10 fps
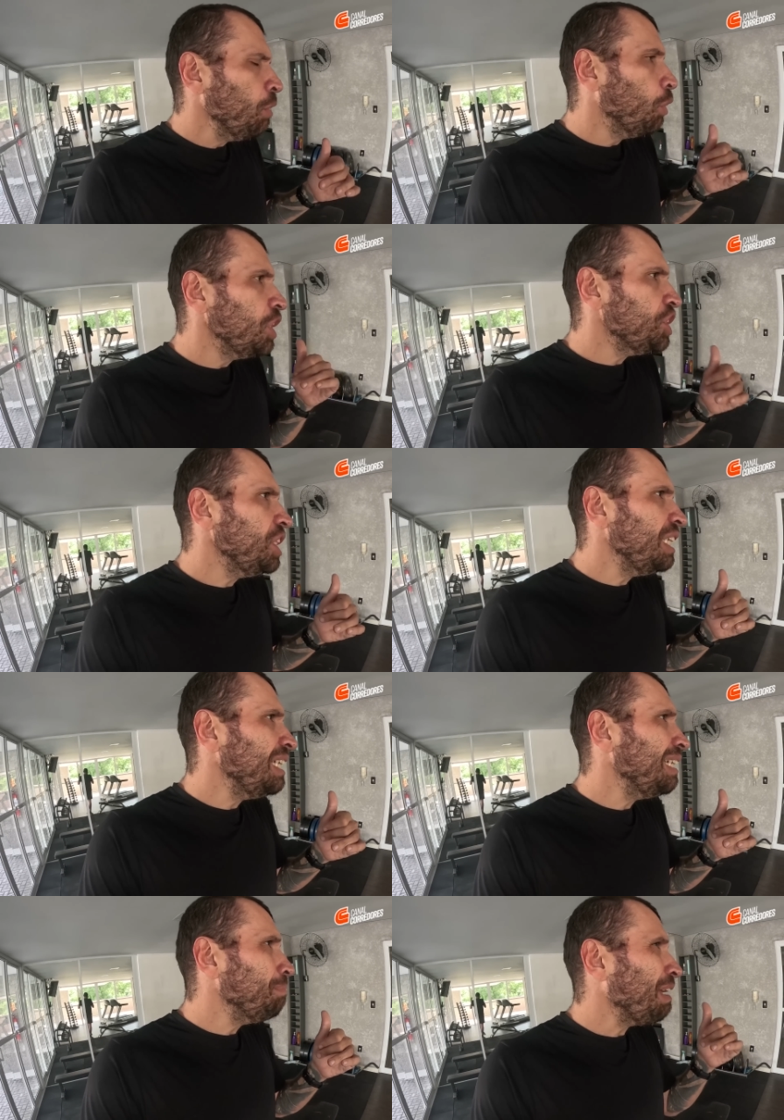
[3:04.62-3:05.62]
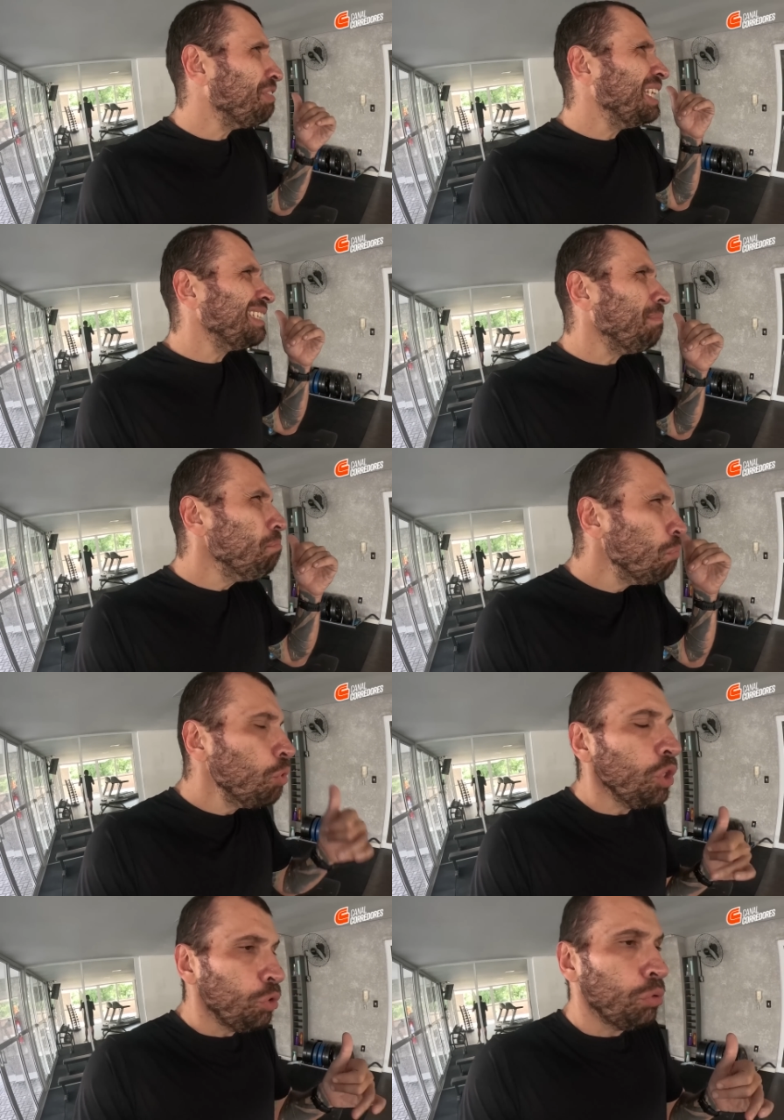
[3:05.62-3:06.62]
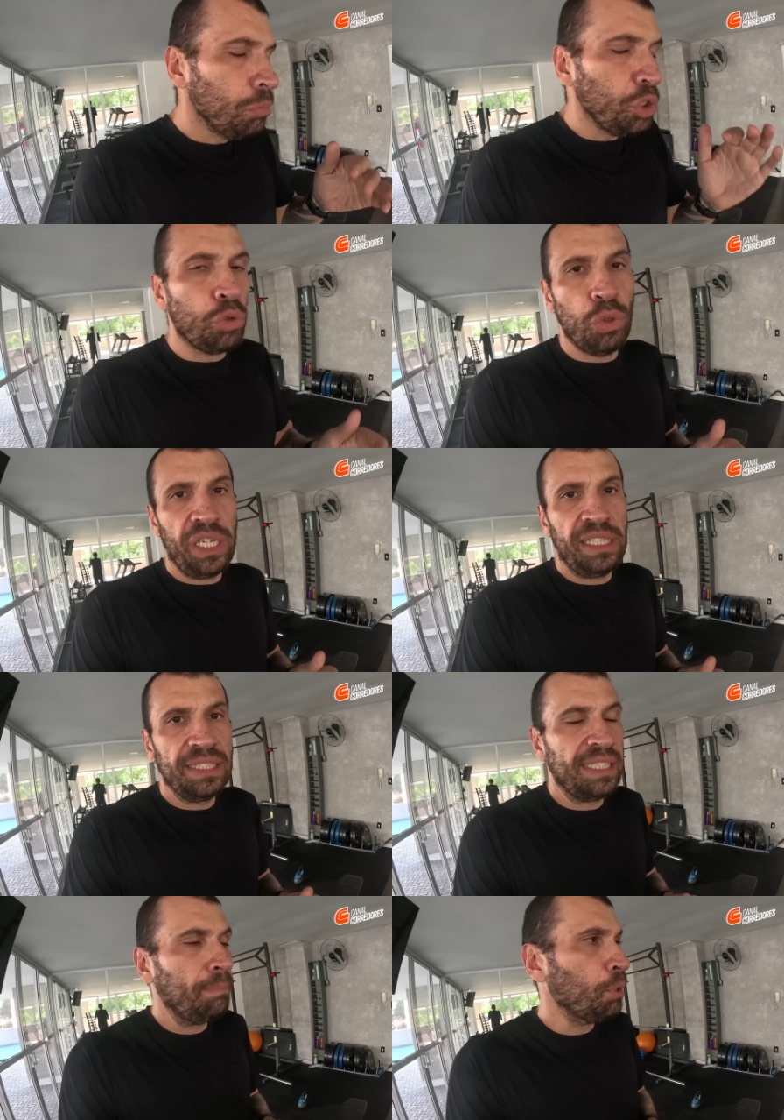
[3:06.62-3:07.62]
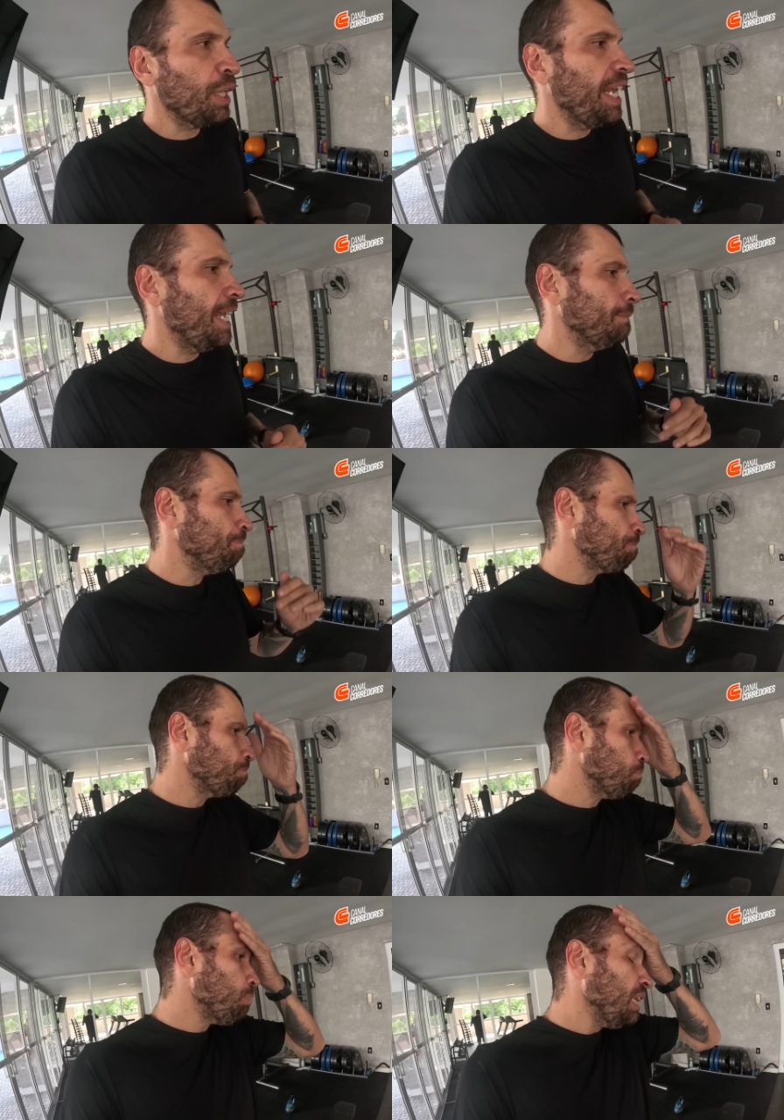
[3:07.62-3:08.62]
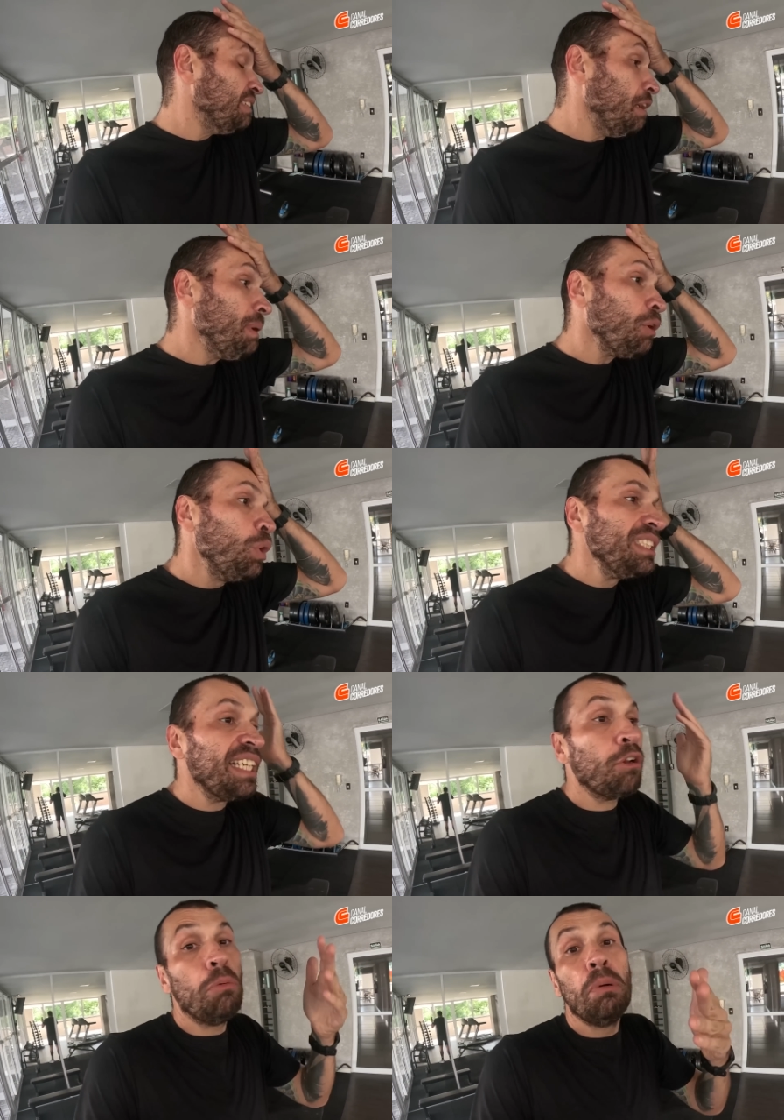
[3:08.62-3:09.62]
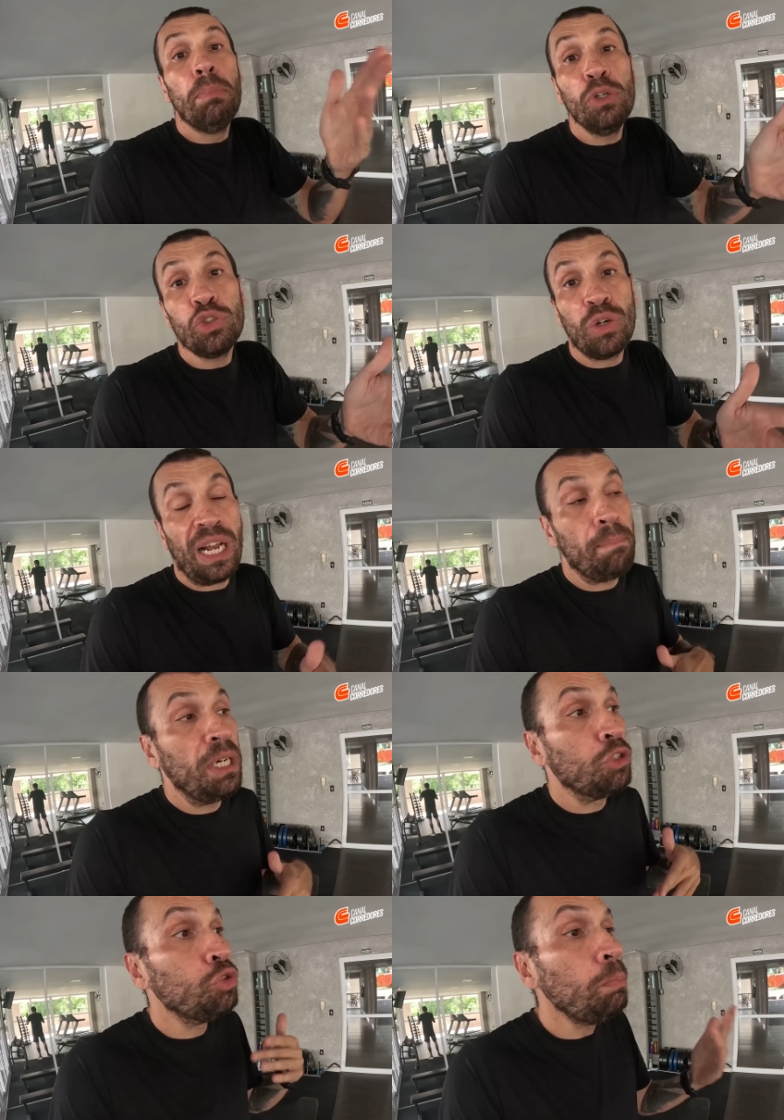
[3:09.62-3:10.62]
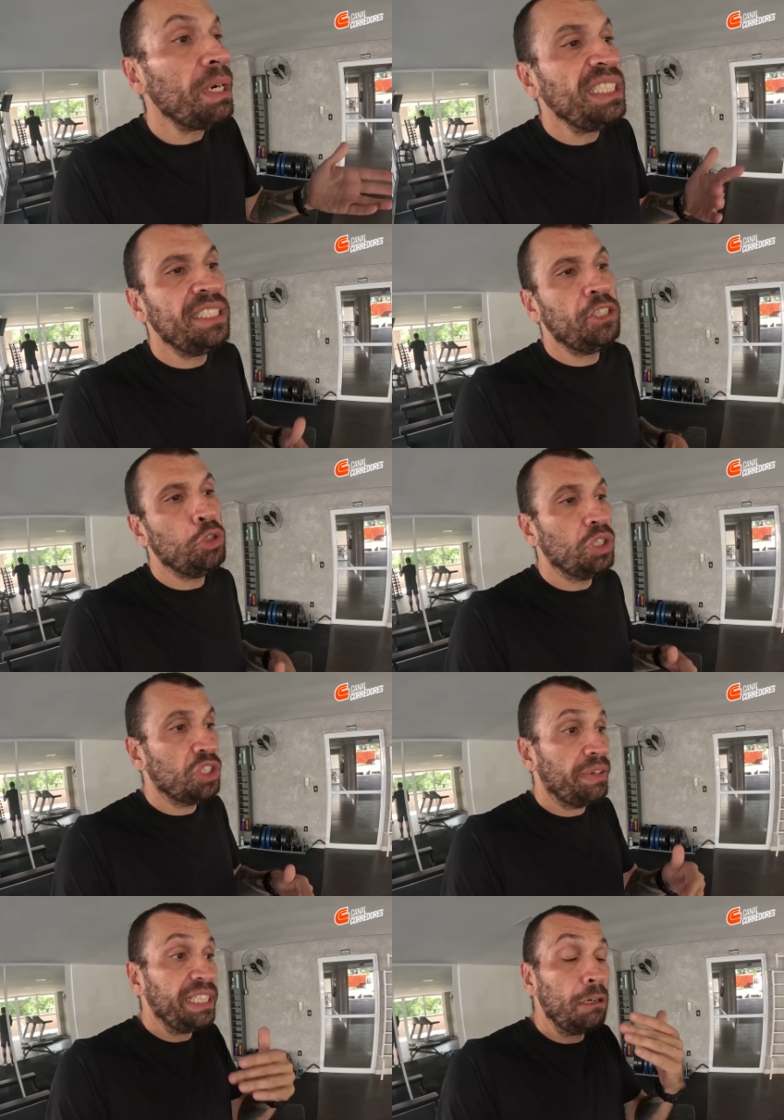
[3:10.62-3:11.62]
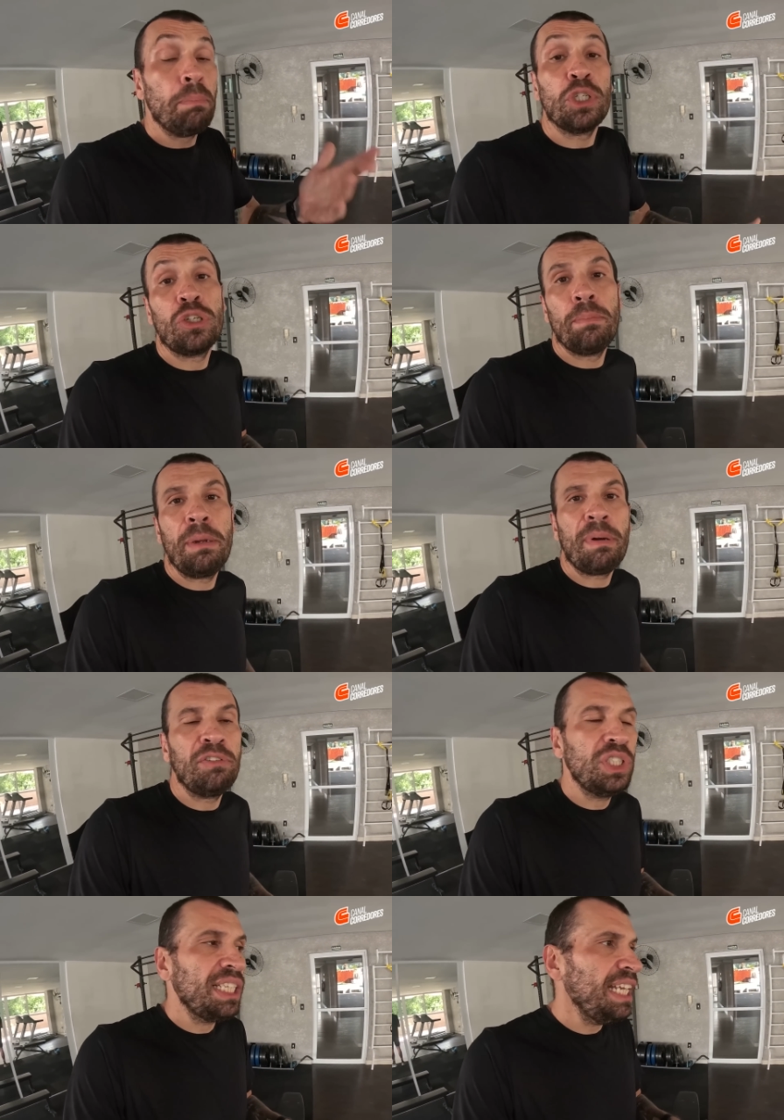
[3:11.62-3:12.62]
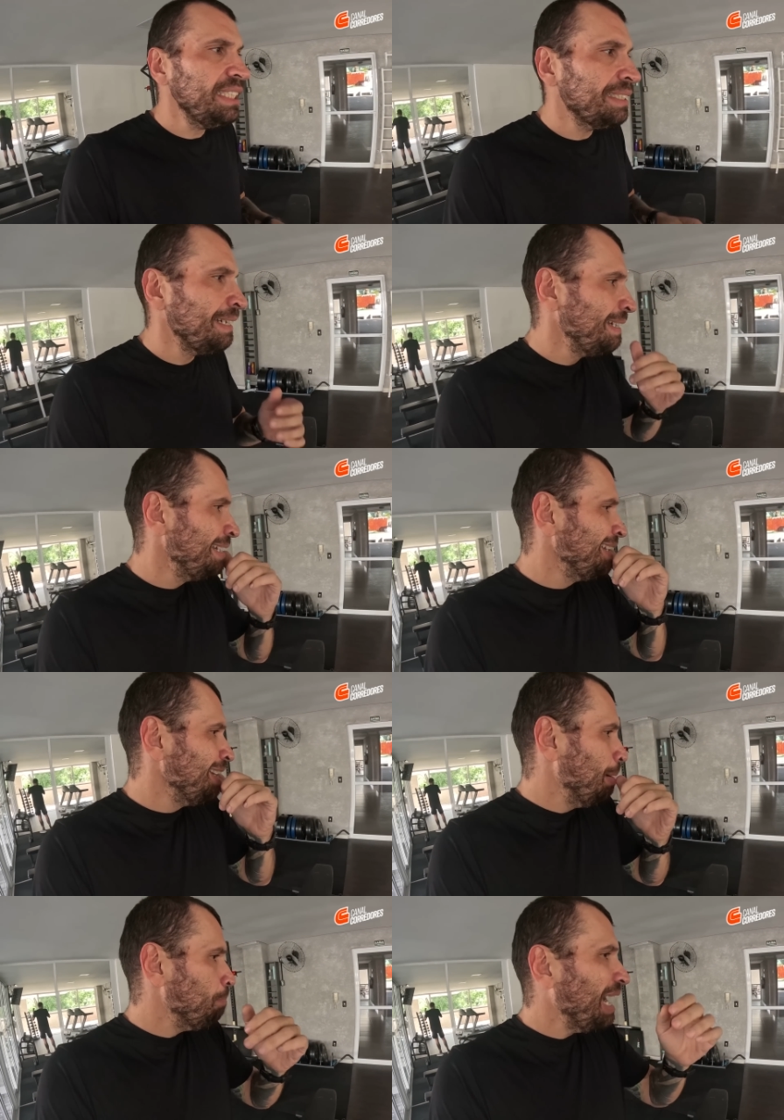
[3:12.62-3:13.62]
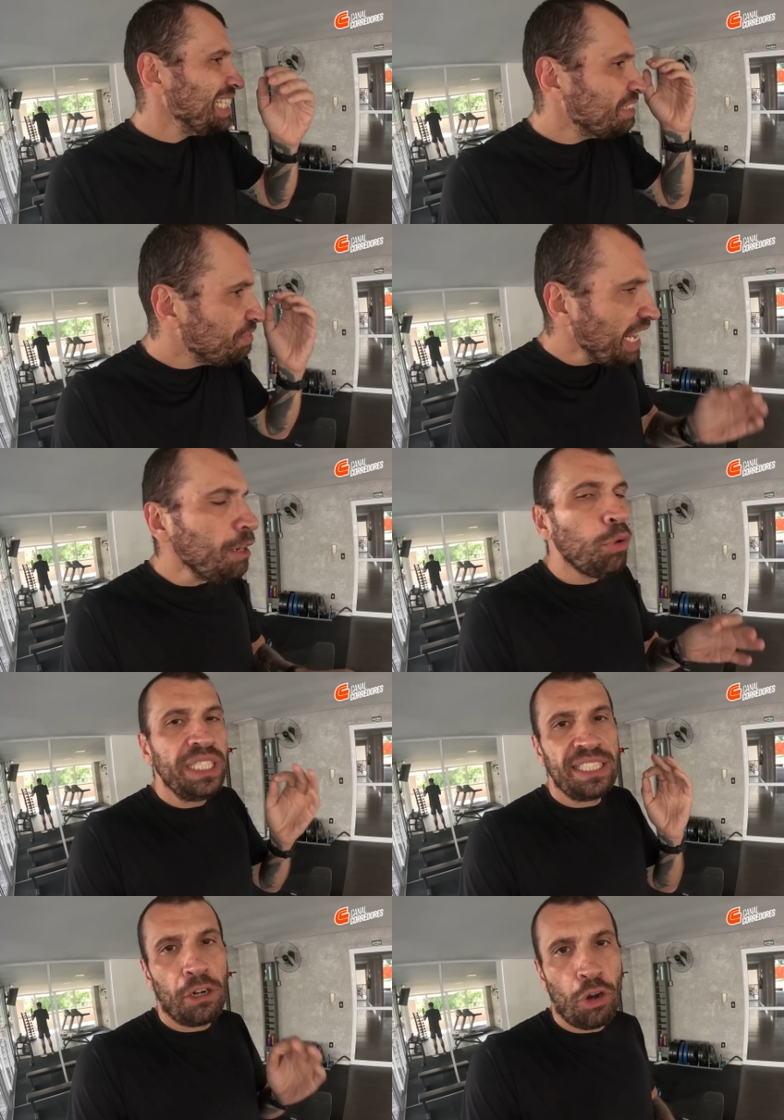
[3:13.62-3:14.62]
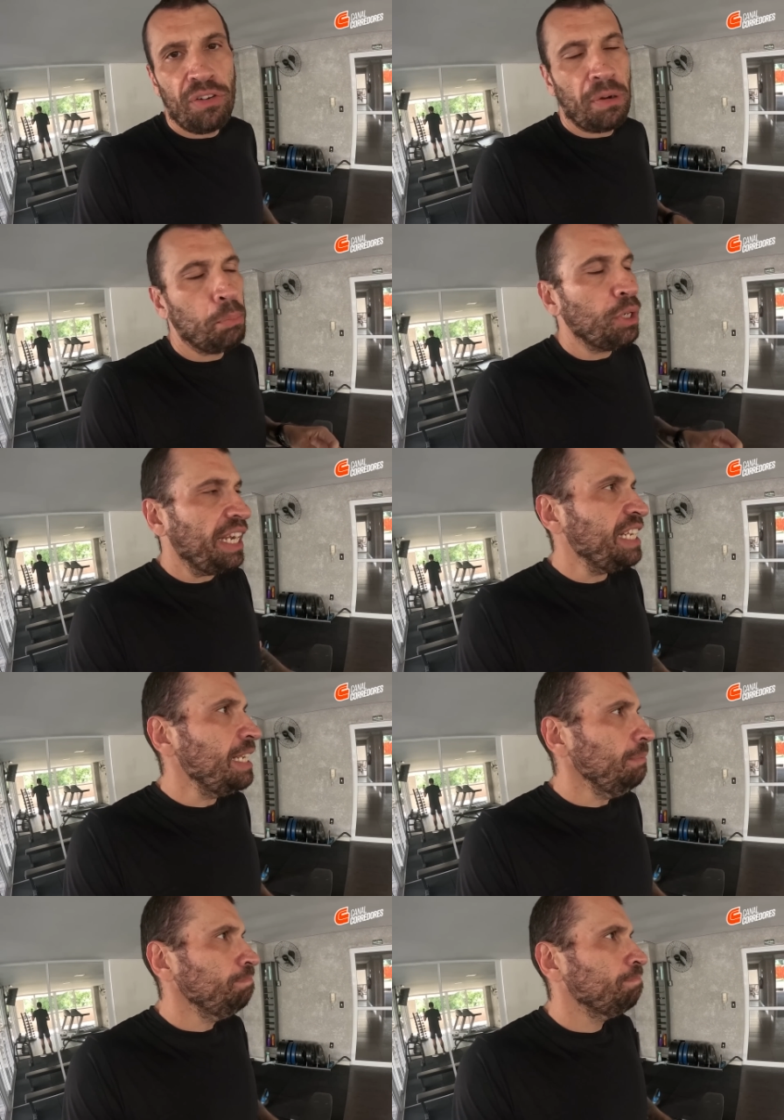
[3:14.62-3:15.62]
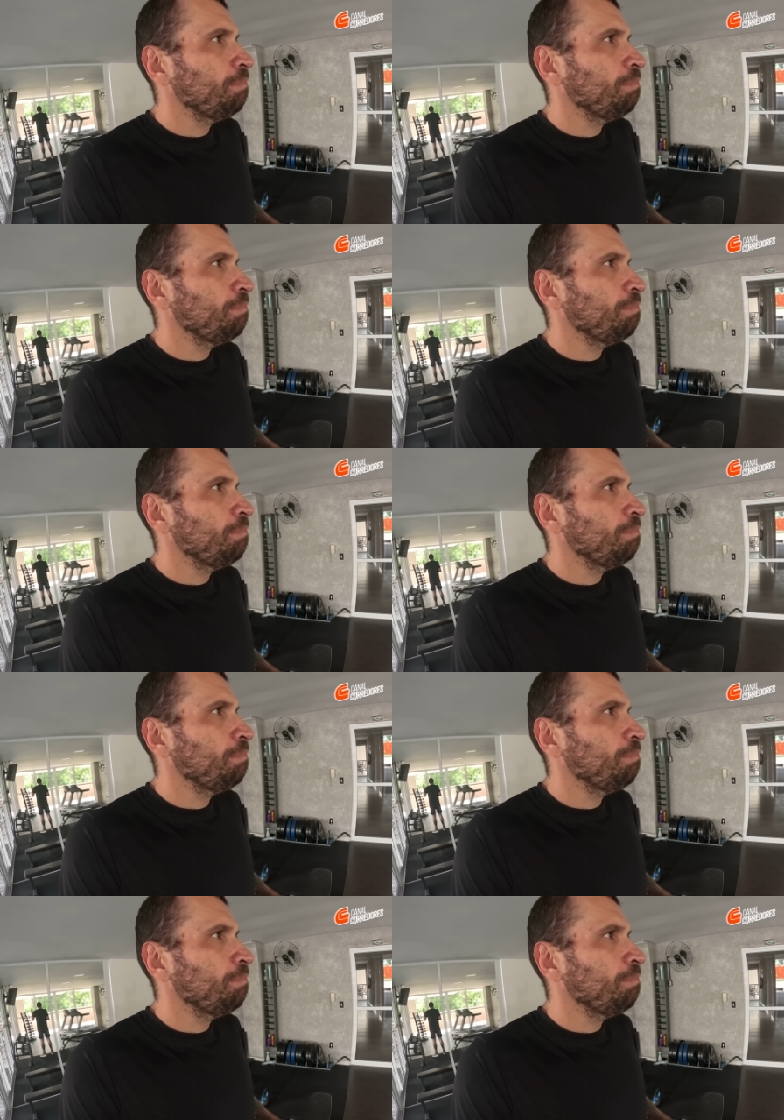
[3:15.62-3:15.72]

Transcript: meu, hoje minha vida tá muito, muito corrida, assim, porque tem uma coisa que, como bom sorocabano supersticioso, eu ainda não posso abrir para vocês, mas vem coisa nova por aí.